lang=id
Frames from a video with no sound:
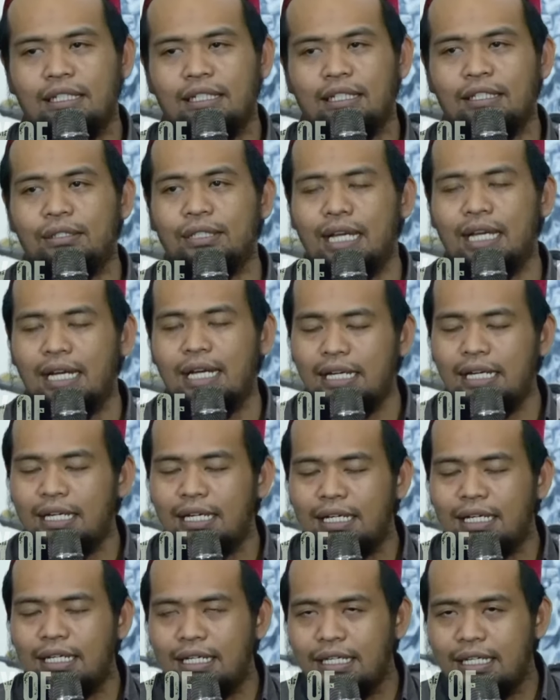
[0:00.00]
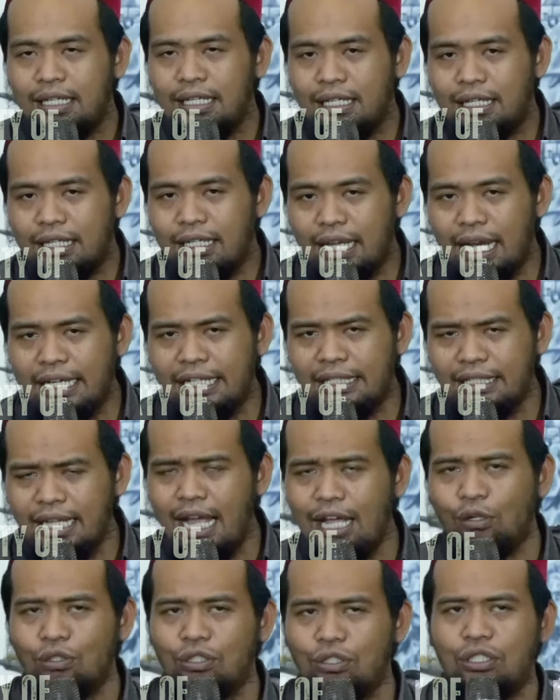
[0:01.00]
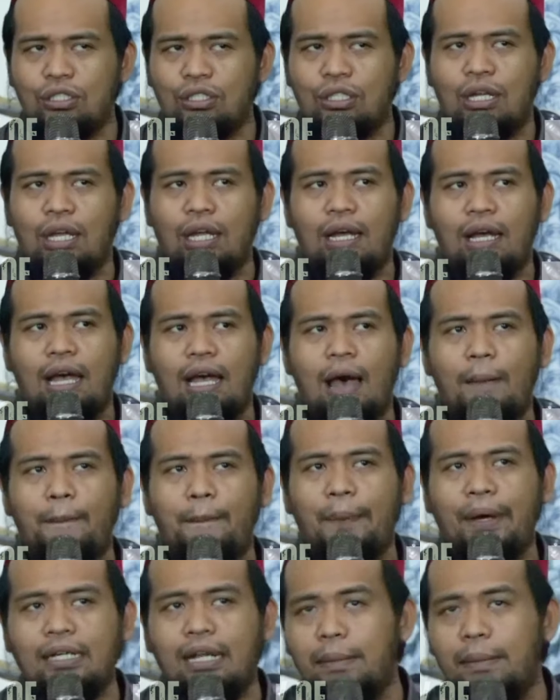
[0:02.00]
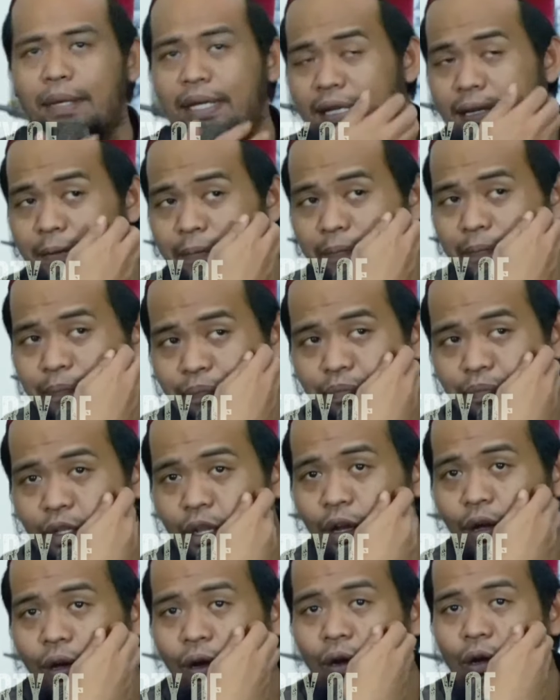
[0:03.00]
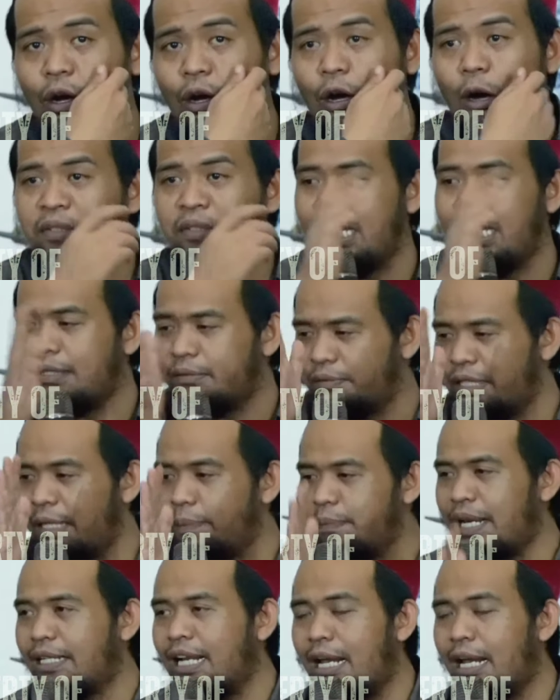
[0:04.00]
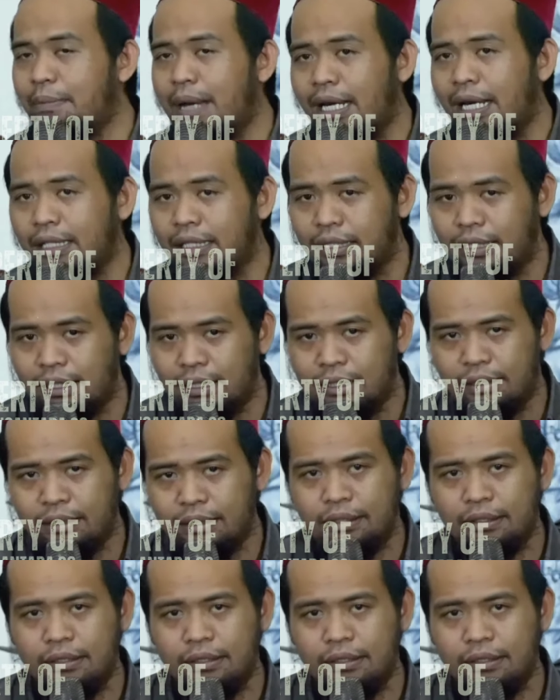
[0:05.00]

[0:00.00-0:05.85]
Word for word: Gitu ya. Ya kita harus apa namanya? objektif lah dalam hal ini.